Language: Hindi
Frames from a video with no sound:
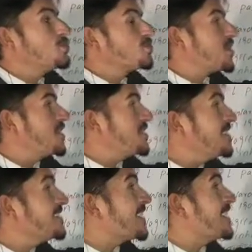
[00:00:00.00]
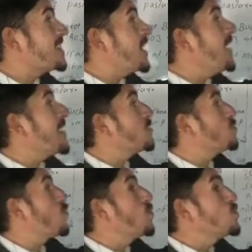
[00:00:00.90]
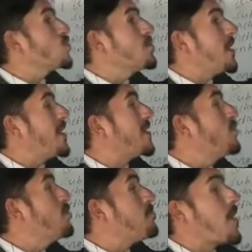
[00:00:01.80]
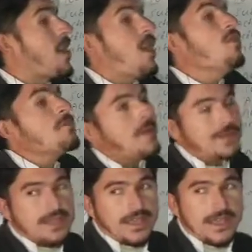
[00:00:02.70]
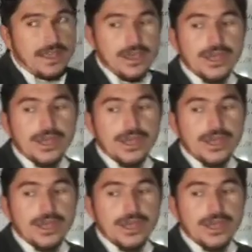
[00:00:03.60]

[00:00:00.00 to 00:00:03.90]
तो साइंटिस्ट कहते हैं कि 200 मॉलिक्यूल पर और बनते हैं